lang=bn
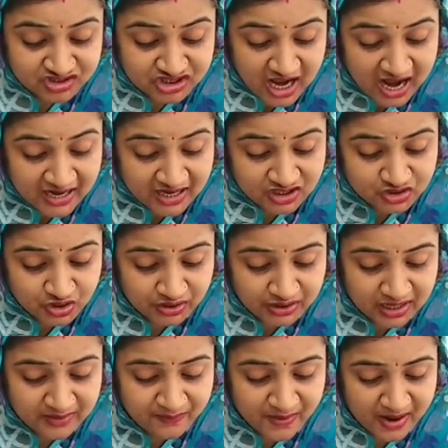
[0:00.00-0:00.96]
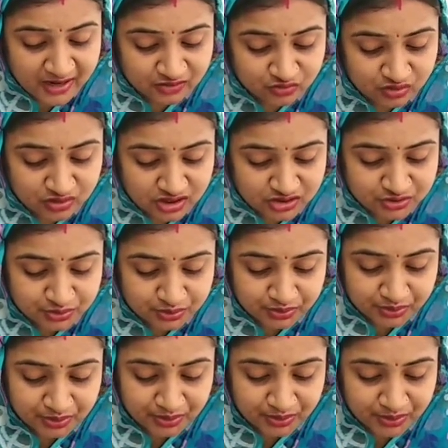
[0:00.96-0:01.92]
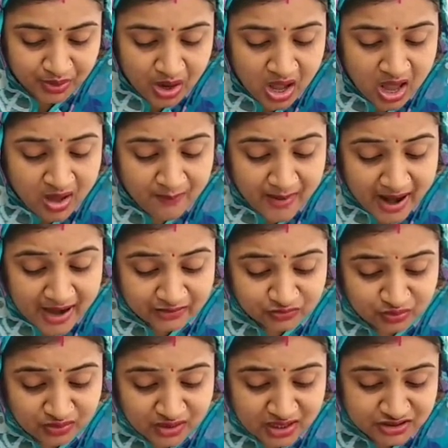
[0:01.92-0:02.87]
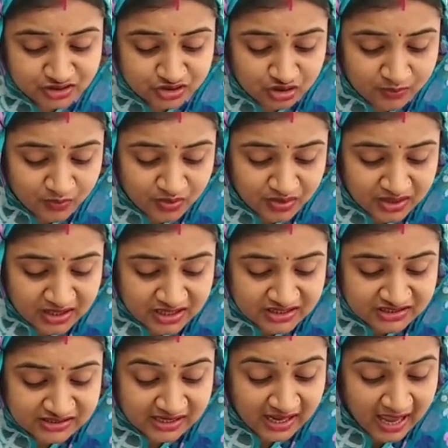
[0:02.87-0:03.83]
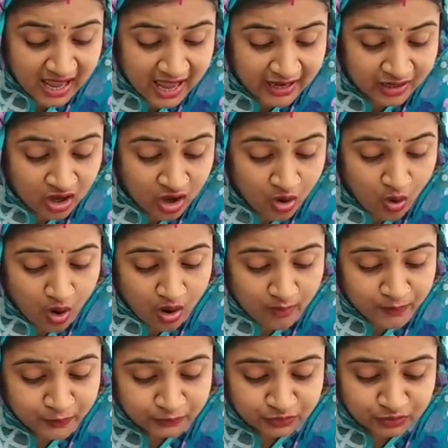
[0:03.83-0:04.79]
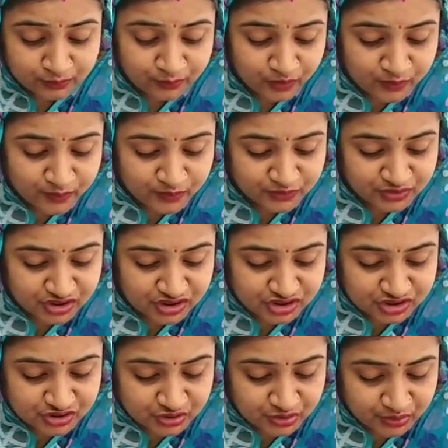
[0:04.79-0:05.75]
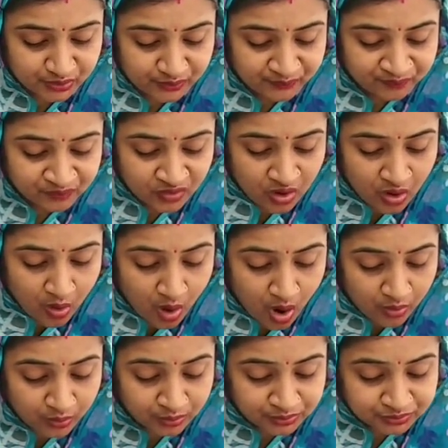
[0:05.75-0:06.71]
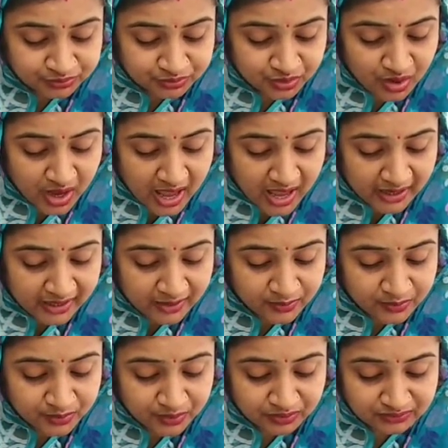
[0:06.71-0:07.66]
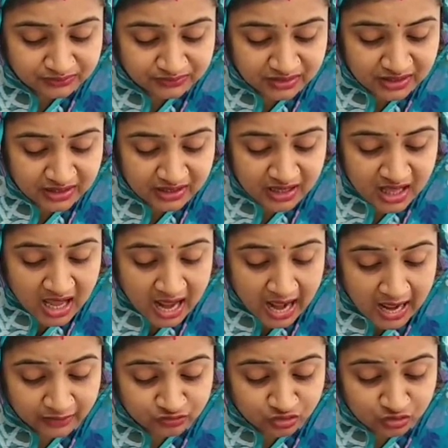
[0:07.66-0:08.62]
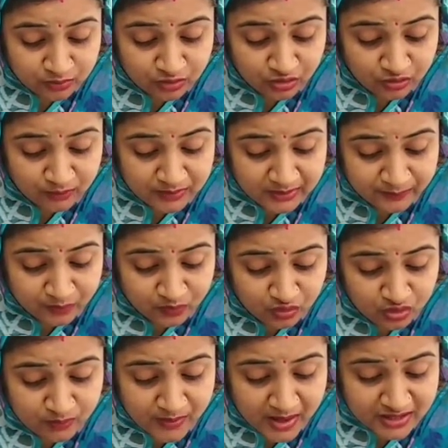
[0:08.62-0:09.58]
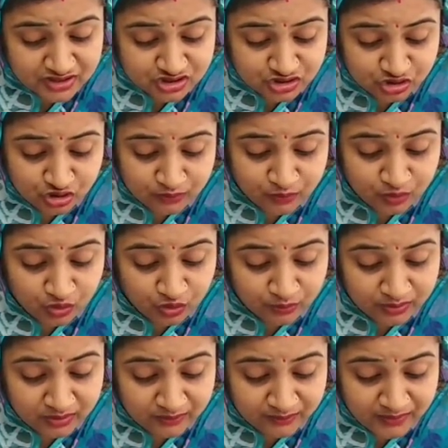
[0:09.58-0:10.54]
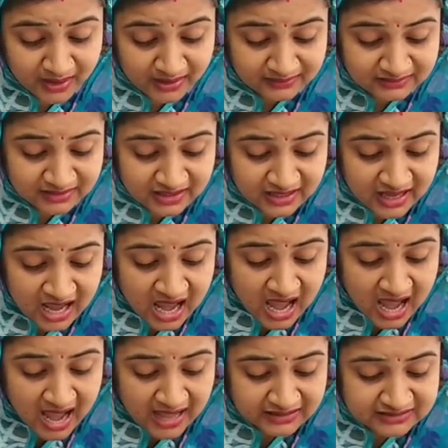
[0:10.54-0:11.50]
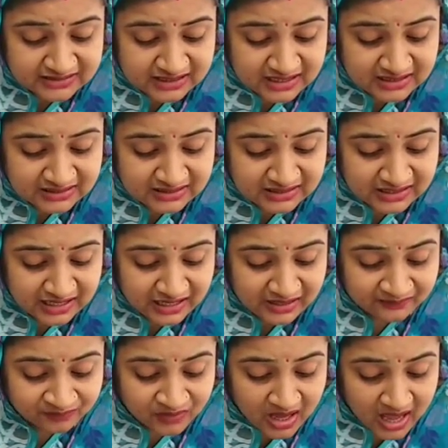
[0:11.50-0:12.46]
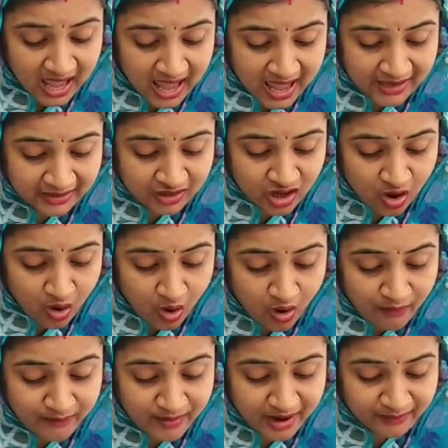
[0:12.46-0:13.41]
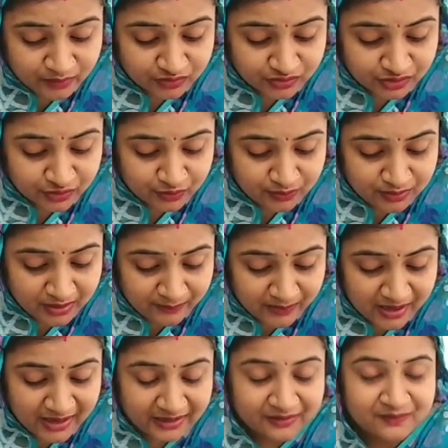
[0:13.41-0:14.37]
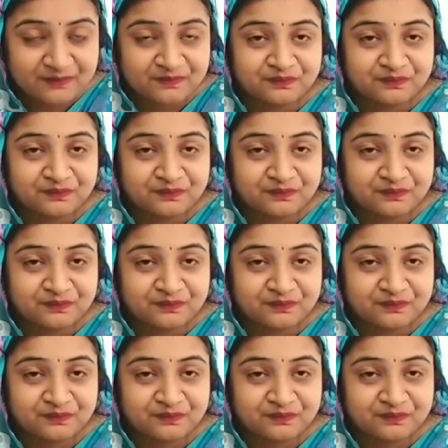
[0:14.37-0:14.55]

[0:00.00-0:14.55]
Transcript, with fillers: সাড়ে ছটায় প্রার্থনা শুরু হলো প্রার্থনার সময় সে এক অভূতপূর্ব দৃশ্য অকুণ্ঠ একানুগত্যের এত বড় বিপুল বাস্তব অভিব্যক্তি আজকের দিনে এক অভাবনীয় ব্যাপার